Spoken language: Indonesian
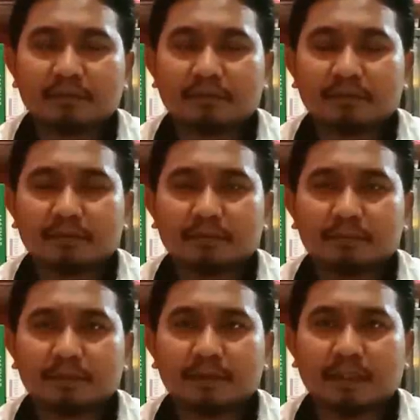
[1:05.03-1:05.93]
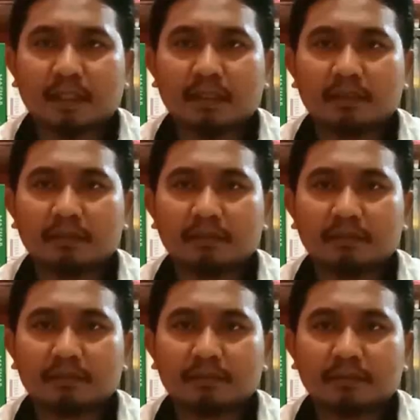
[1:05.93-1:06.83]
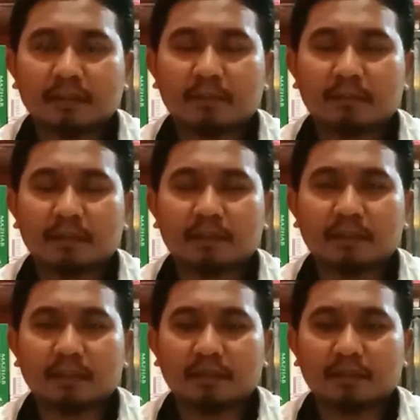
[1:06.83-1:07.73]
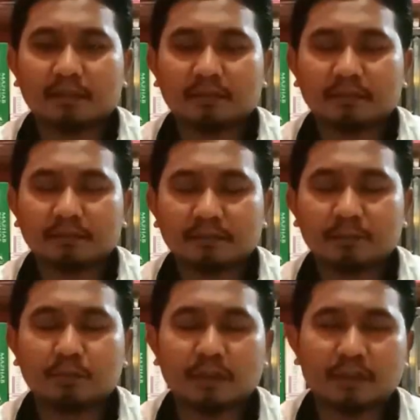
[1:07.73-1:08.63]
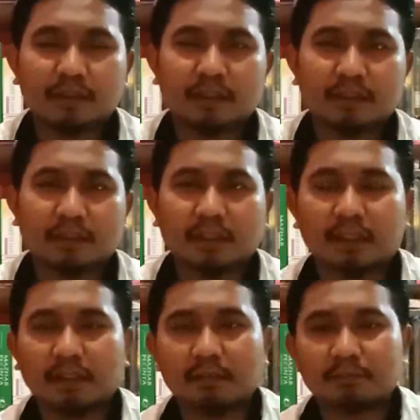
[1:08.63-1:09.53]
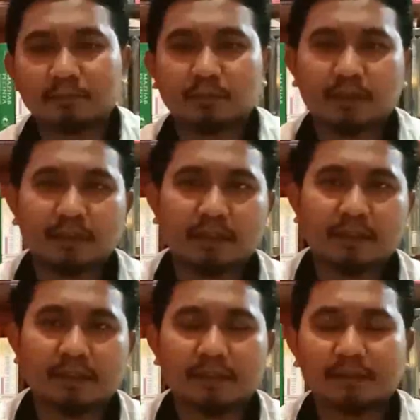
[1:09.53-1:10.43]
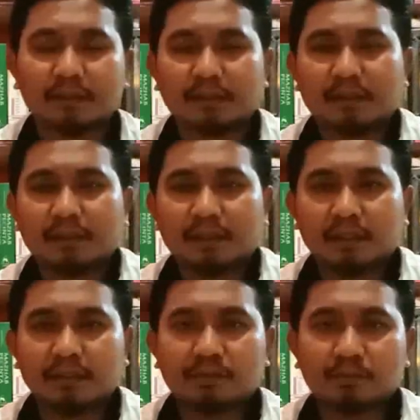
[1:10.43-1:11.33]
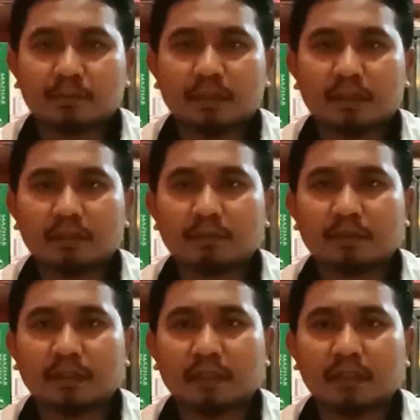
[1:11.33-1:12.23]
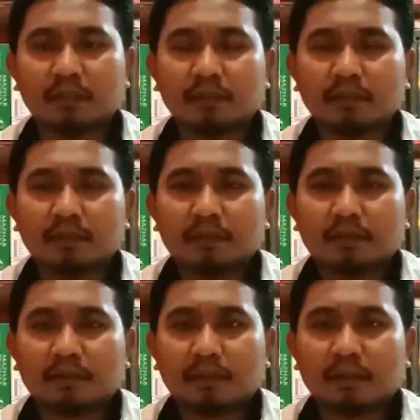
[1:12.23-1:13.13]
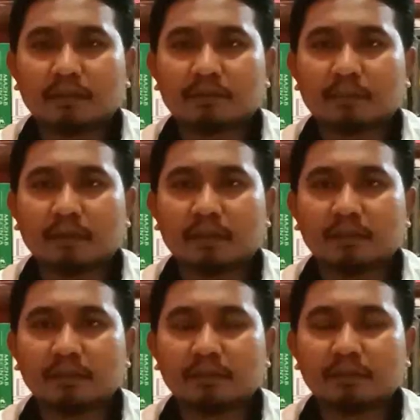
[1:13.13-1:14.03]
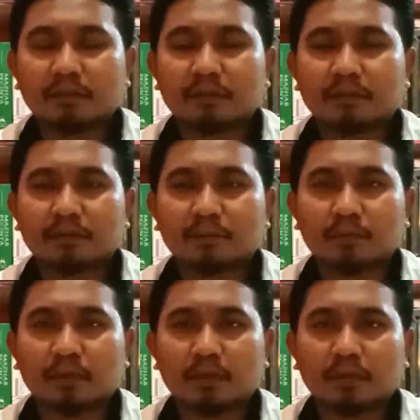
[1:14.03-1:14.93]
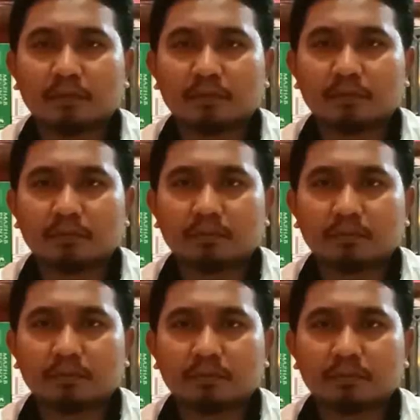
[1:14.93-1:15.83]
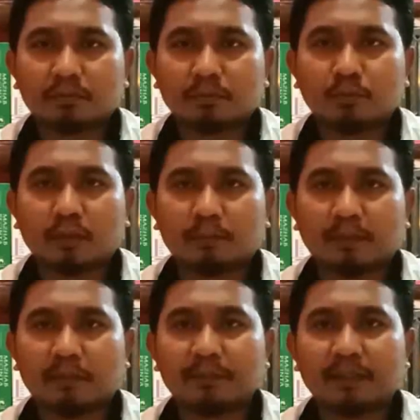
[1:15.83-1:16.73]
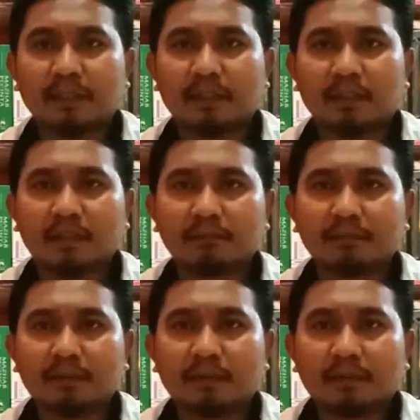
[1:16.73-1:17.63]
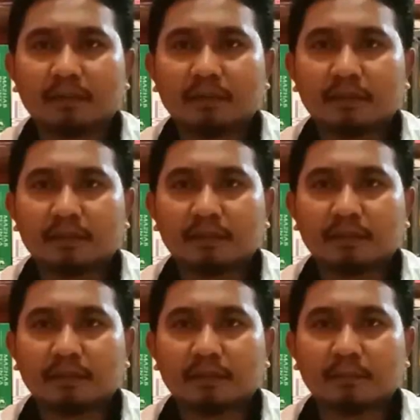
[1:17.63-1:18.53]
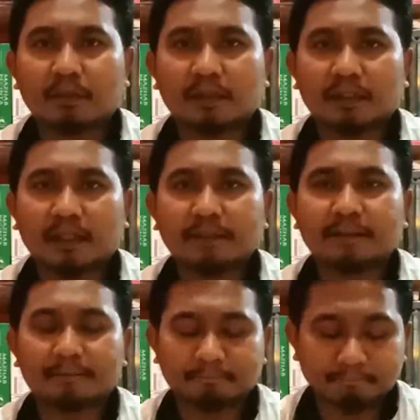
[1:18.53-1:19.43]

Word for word: eh, penyerahan dalam artian hubungan dia dengan alam, hubungan dia dengan Allah Subhanahu wa taala adalah sebagai eh, sebuah hubungan pengabdian dalam eh, kemerdekaannya.